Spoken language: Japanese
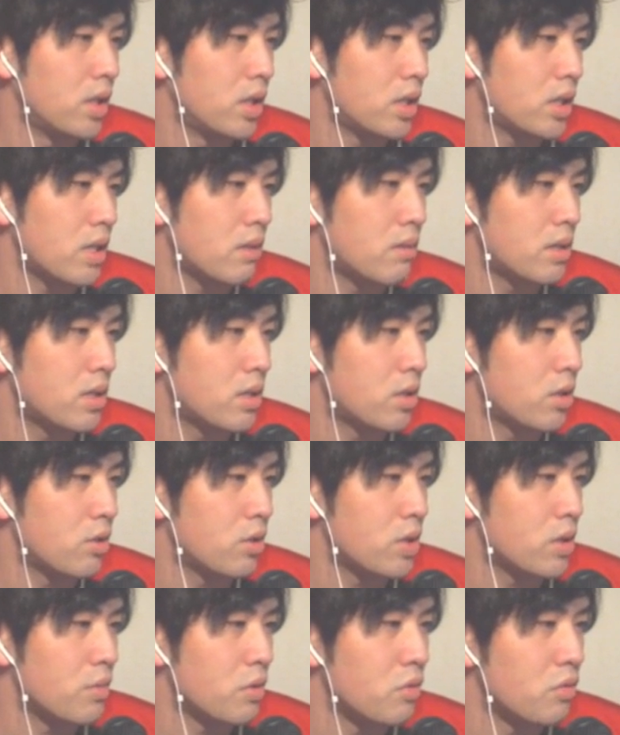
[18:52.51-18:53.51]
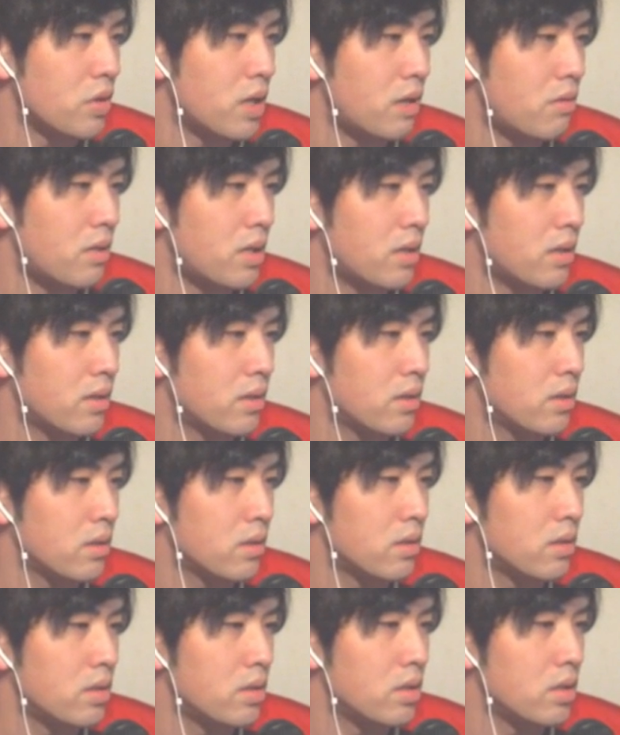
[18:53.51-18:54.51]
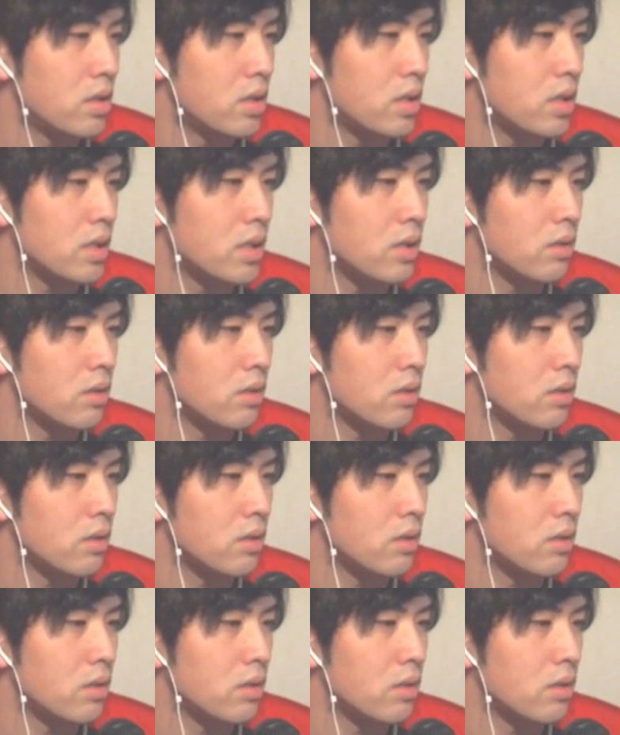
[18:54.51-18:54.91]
サンフレッチェ広島浦和レッズに1対